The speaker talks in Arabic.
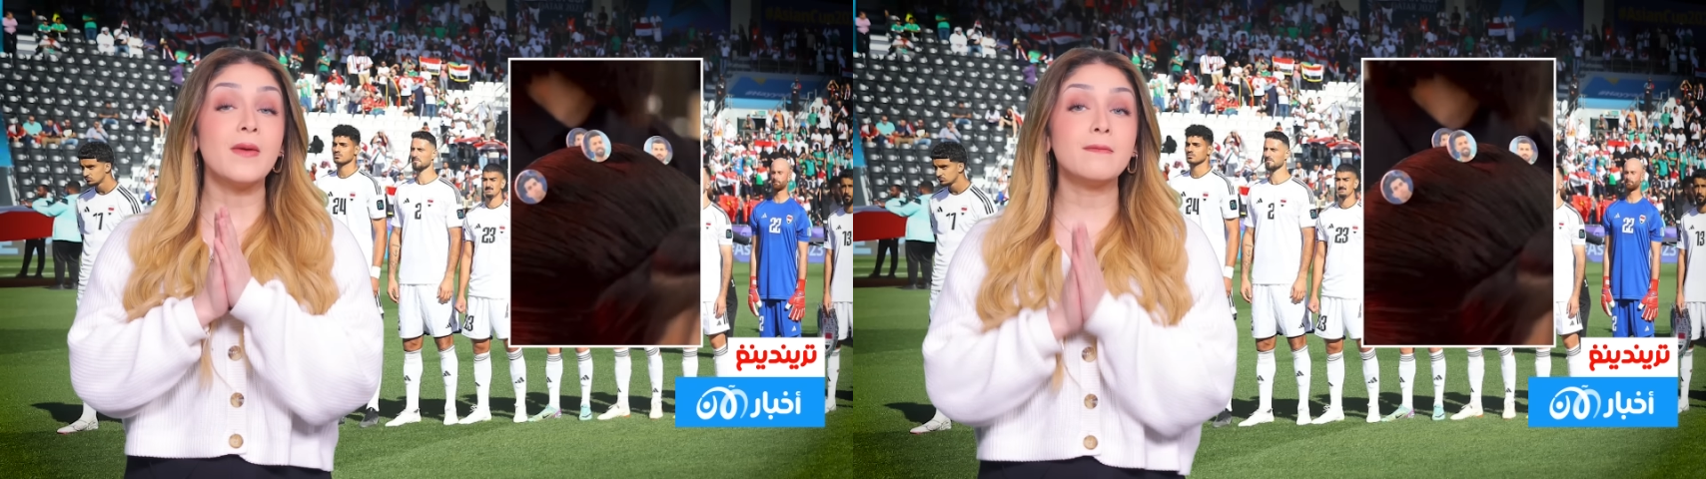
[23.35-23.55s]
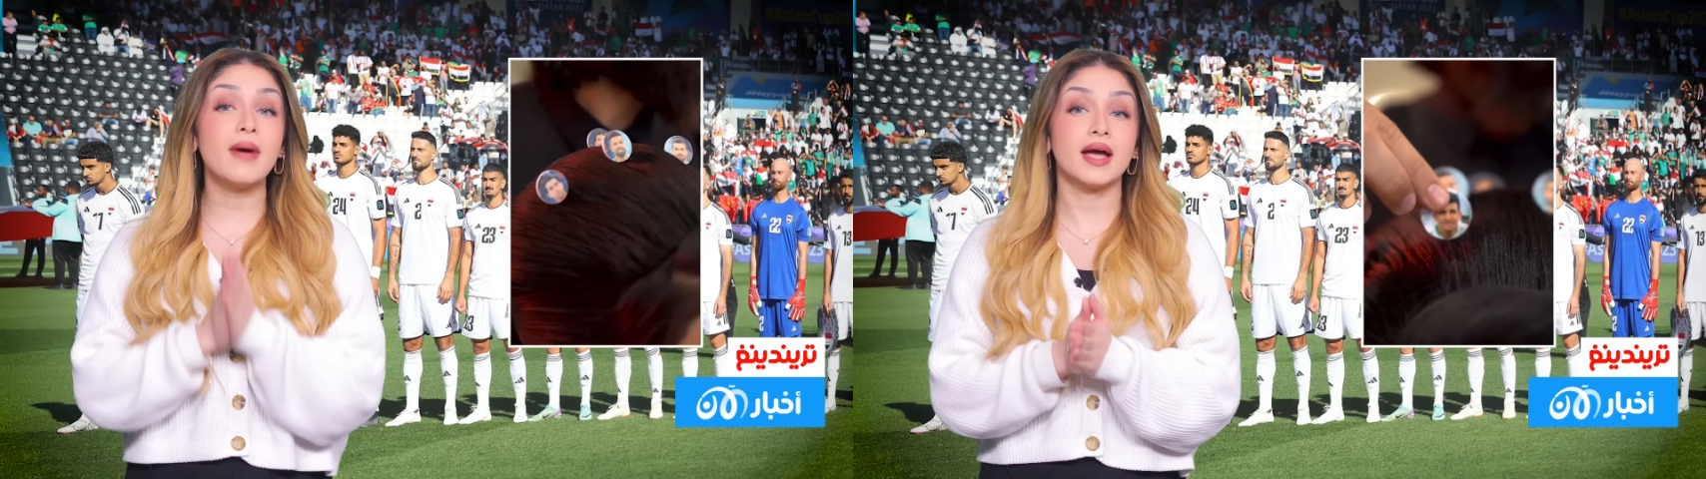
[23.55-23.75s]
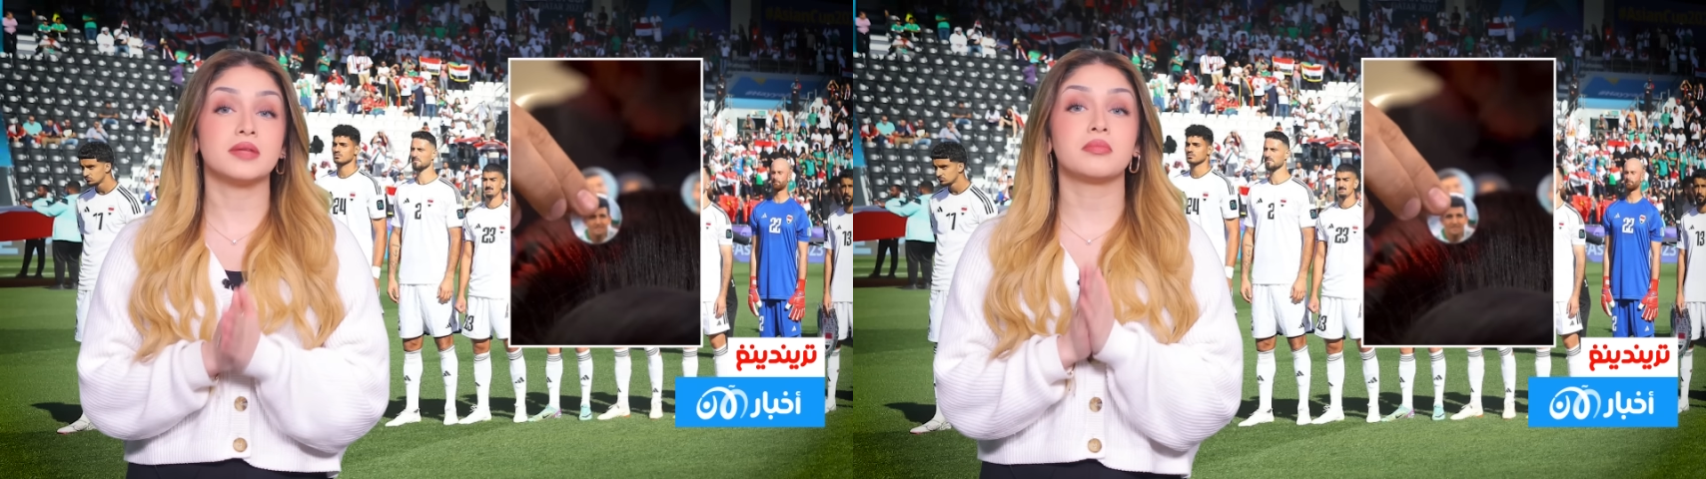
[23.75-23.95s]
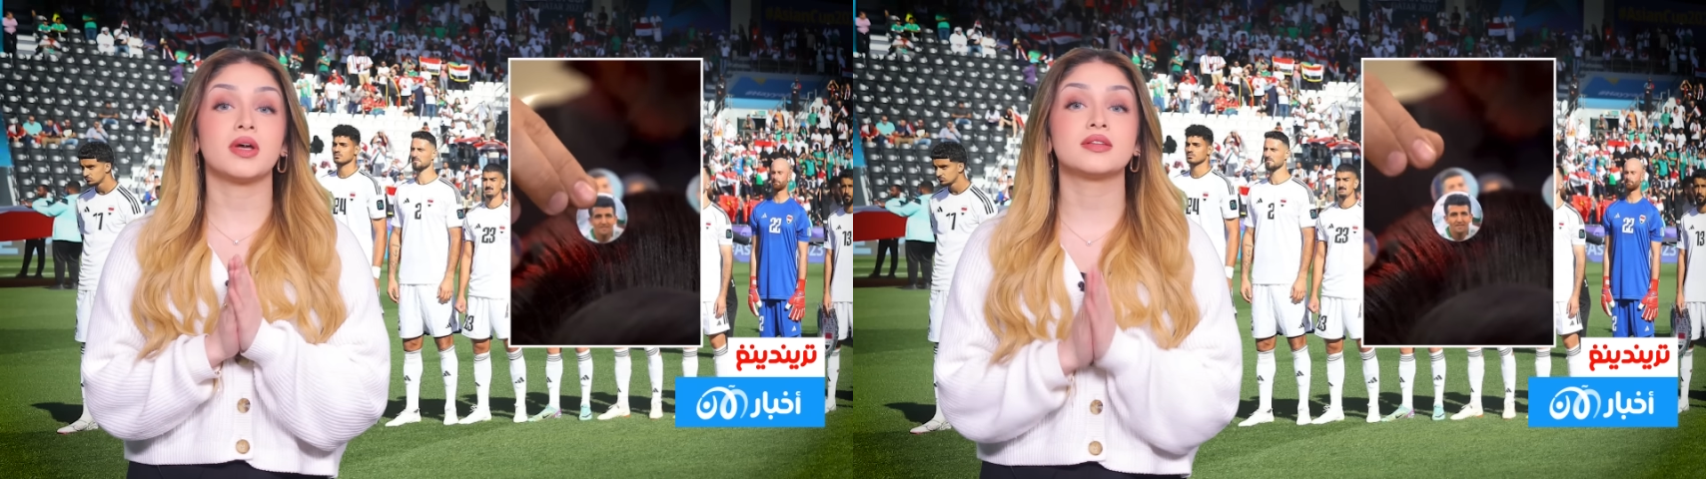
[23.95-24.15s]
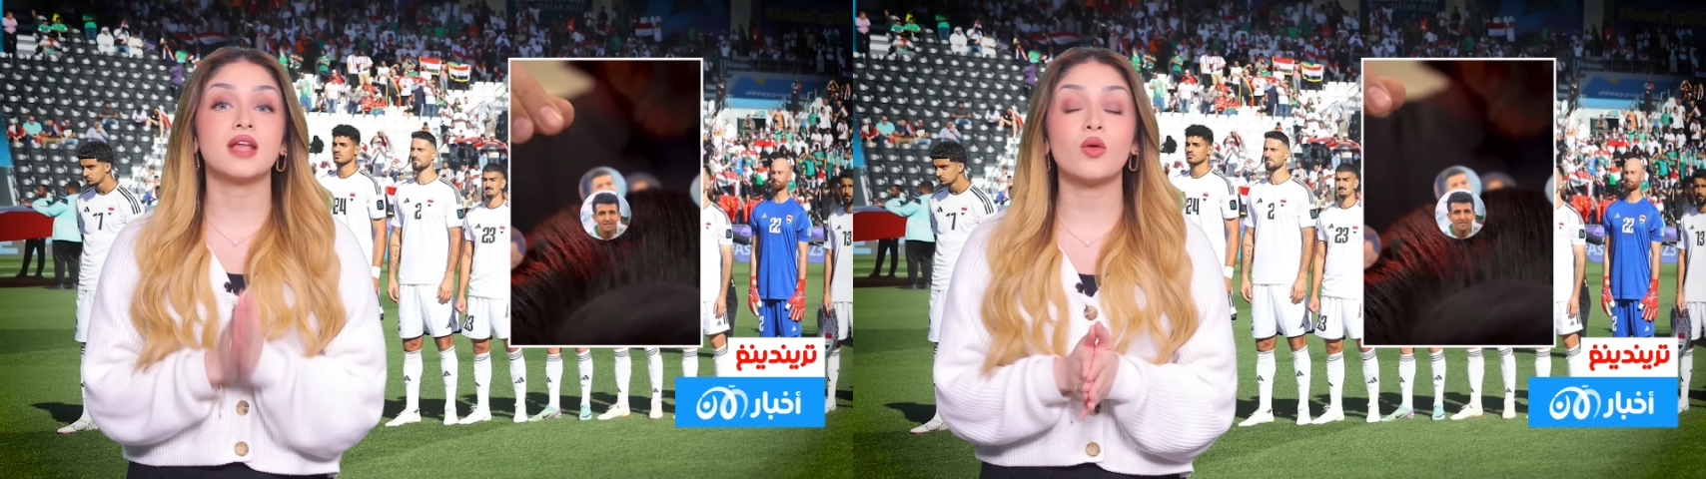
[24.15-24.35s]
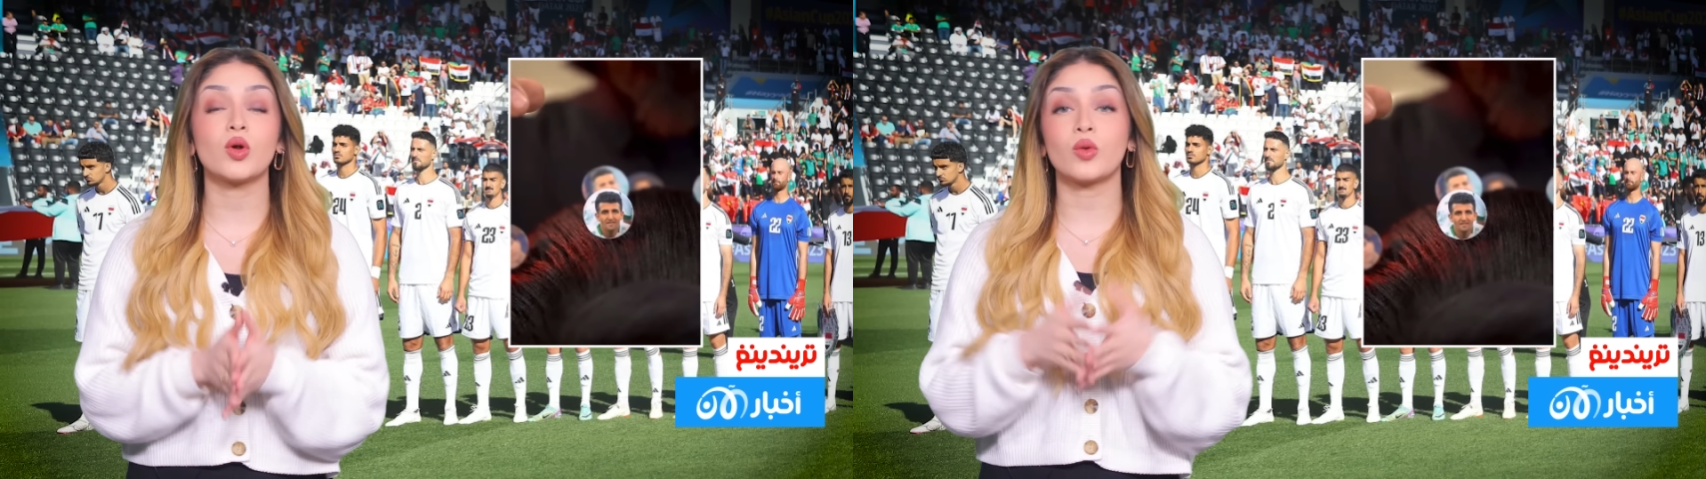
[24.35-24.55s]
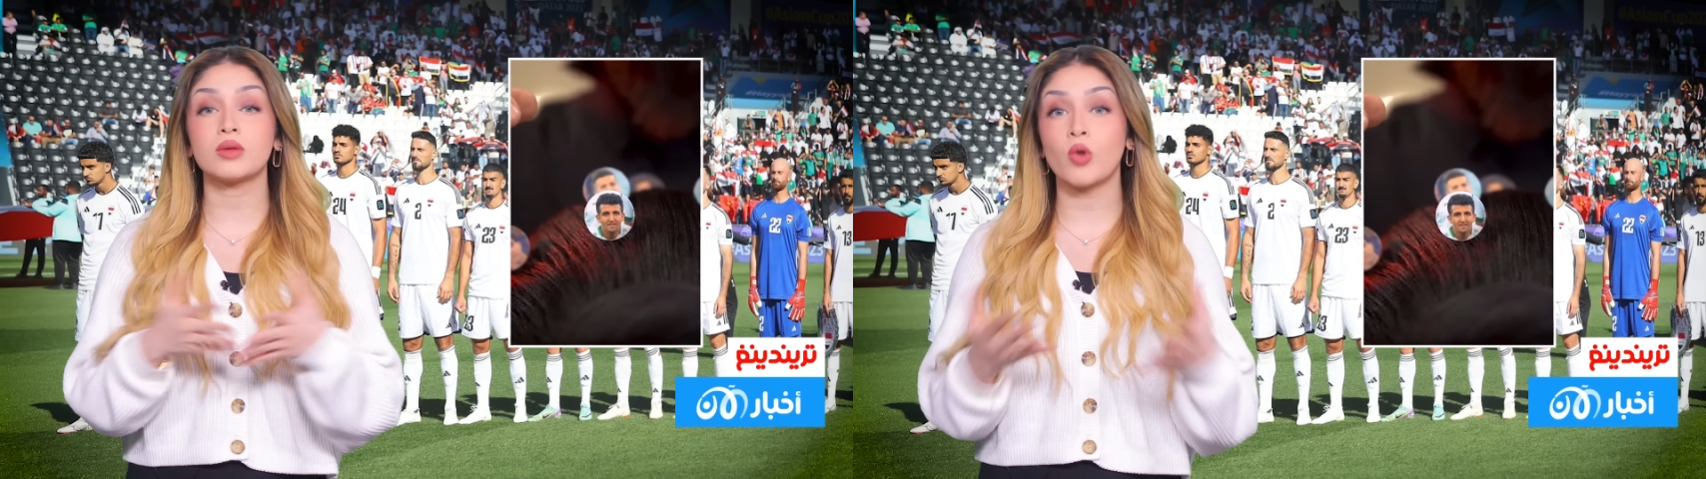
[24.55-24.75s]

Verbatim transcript: بعد ما تداول رواد